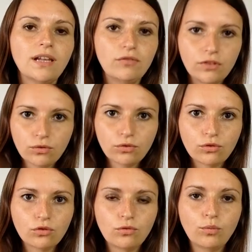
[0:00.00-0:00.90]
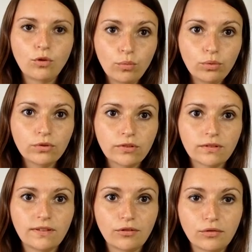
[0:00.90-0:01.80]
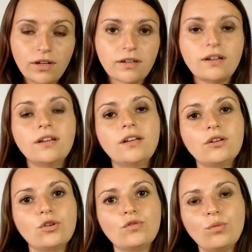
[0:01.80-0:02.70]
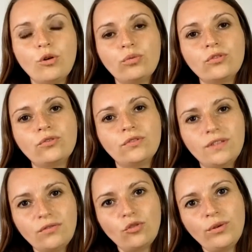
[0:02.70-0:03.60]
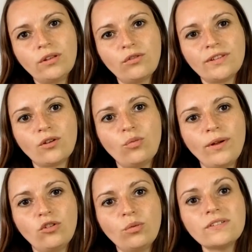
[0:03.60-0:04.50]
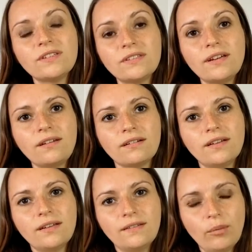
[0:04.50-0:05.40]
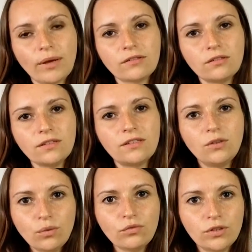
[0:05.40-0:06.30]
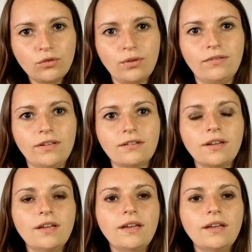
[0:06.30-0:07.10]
La vision que je vous propose d'avoir, que je vous propose de développer dans votre accompagnement, c'est celle des personnes qui ont vécu avec.